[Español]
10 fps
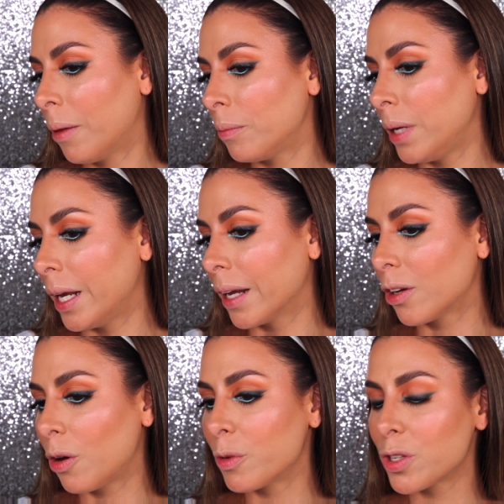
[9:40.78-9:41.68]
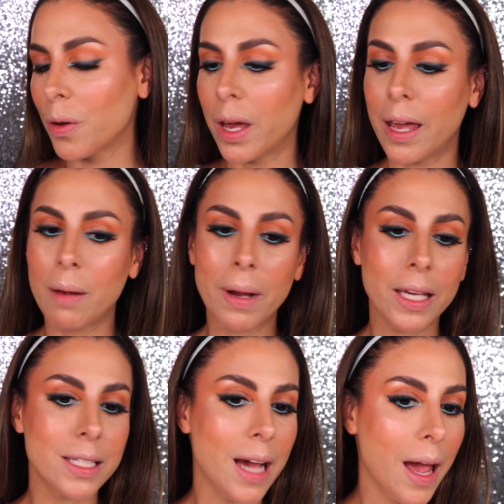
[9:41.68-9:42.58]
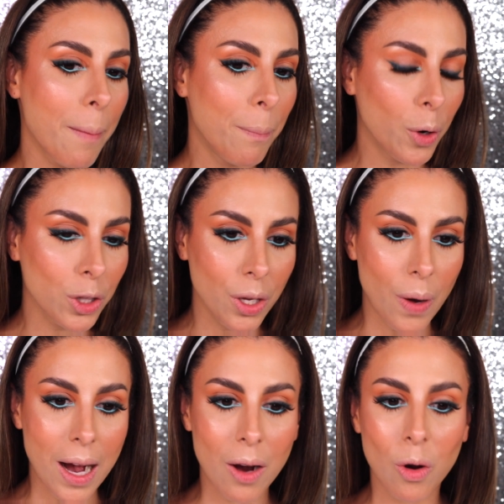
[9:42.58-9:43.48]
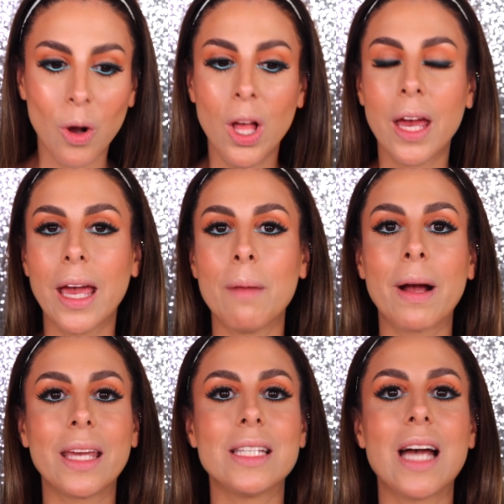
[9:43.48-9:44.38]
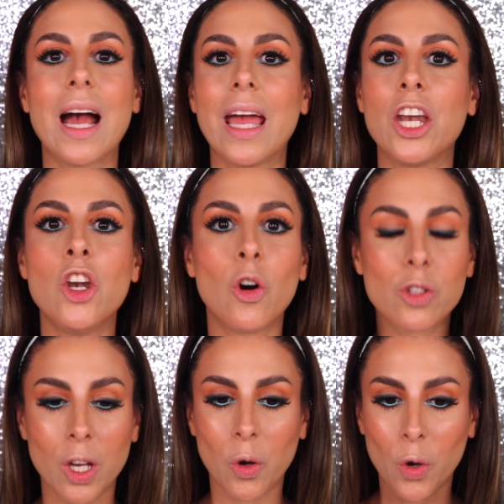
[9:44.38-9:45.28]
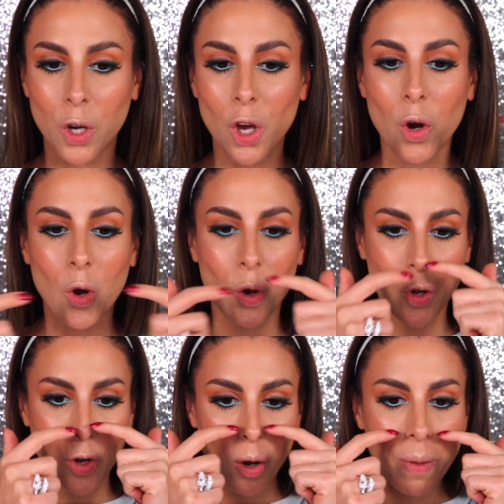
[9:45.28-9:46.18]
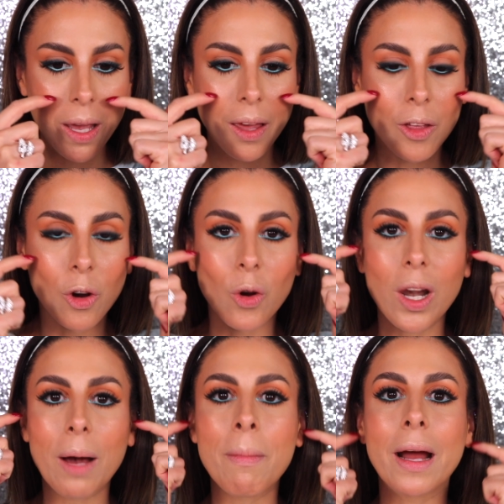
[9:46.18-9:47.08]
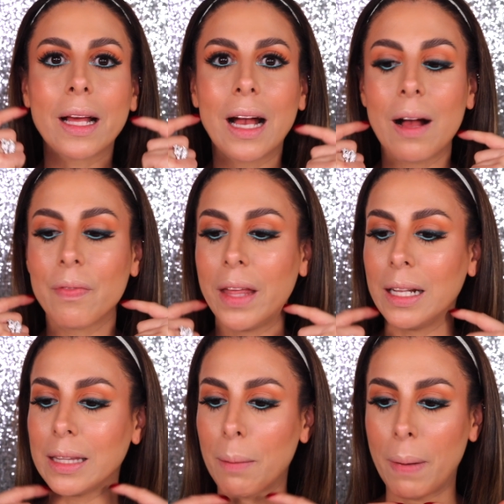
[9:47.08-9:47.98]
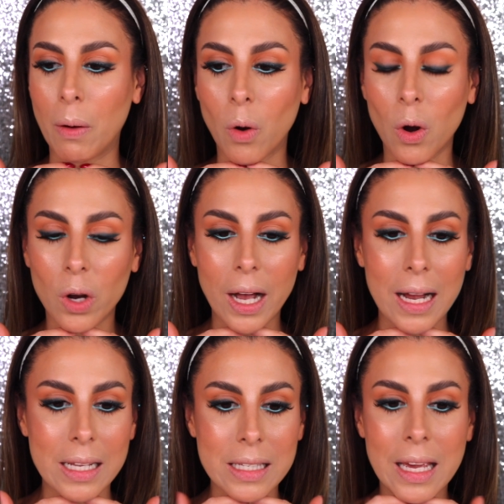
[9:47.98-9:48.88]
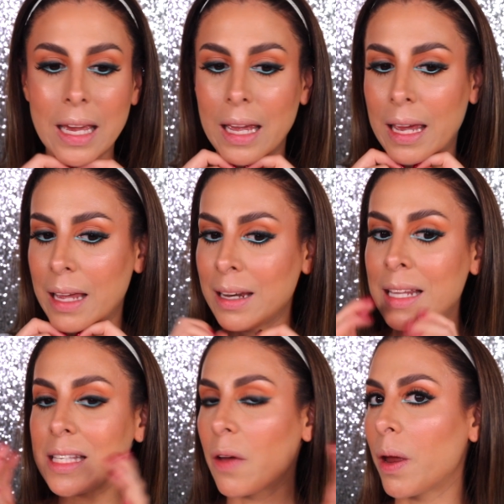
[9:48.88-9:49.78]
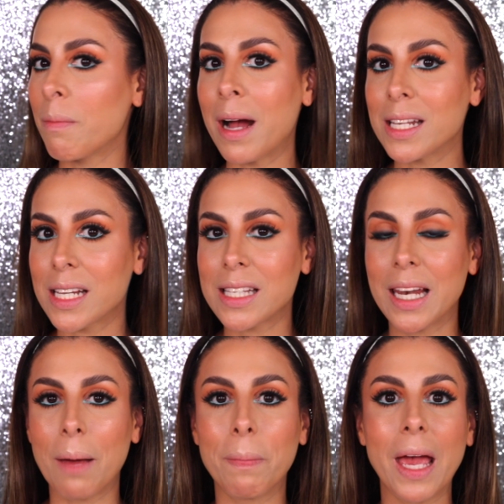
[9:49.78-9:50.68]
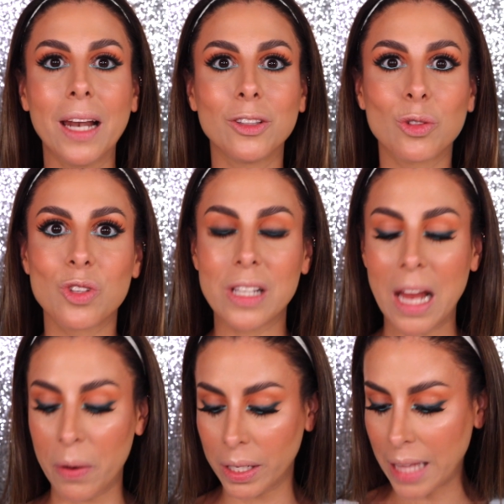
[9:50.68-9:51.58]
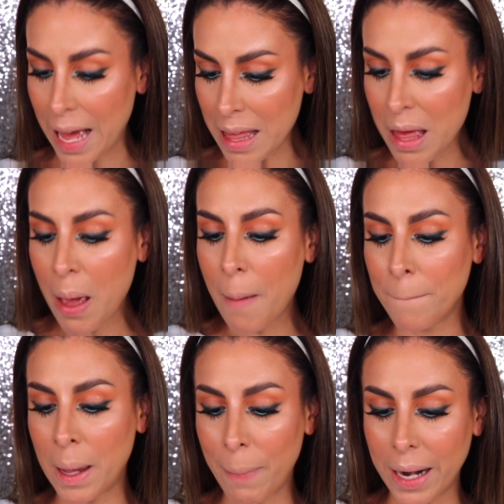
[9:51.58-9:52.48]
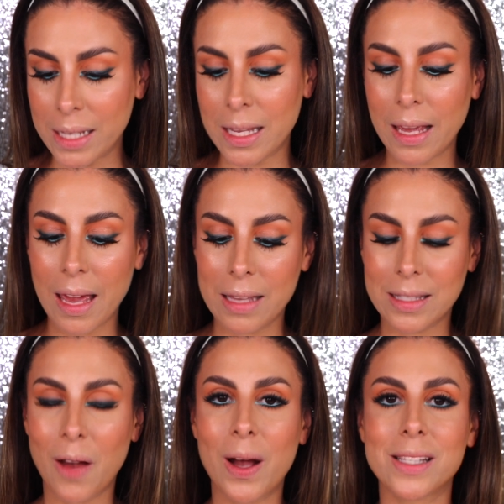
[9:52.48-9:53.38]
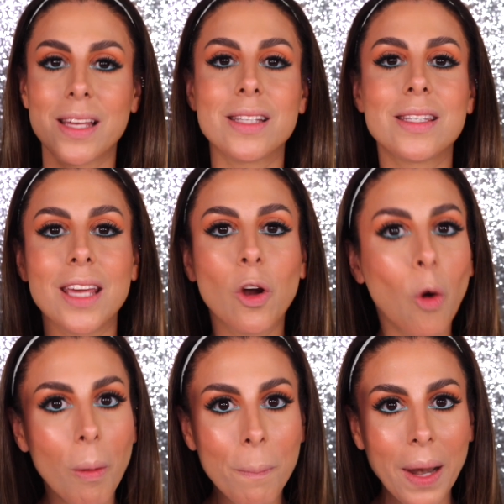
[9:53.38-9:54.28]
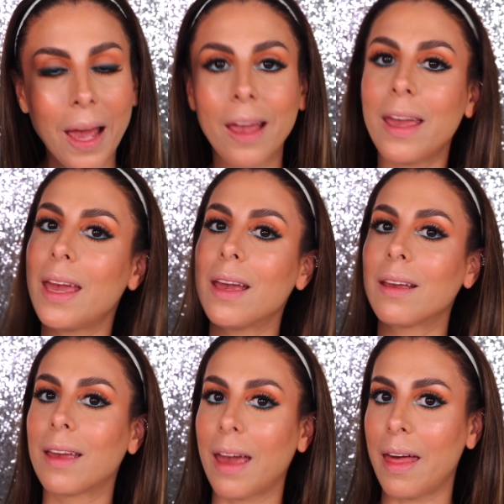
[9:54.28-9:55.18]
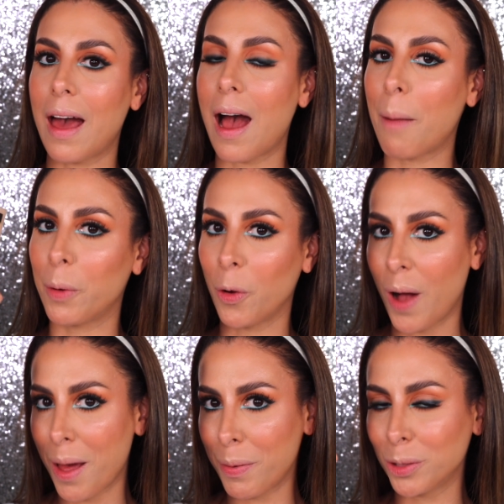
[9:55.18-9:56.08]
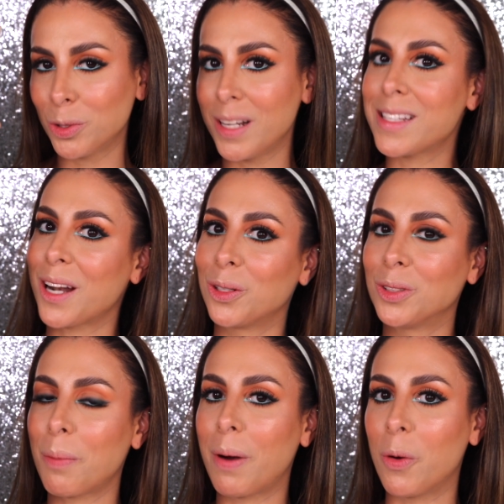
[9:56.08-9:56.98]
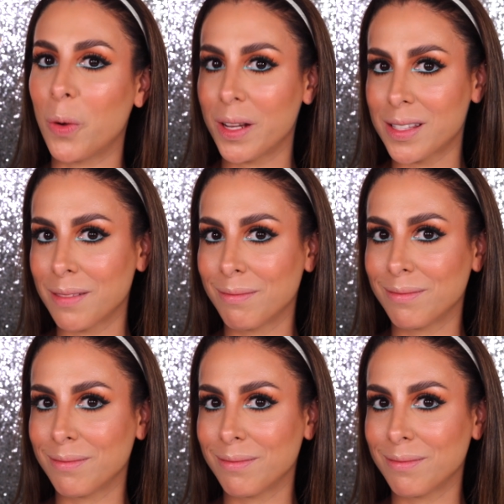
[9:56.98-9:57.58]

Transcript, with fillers: Miren cómo se ve el maquillaje por debajo, el maquillaje no se corrió, no me quedó la marca del tapabocas, eh, ni se ven manchas en la piel, entonces la verdad me parece que esta base sí cumple y queda aprobada para utilizar con tapabocas.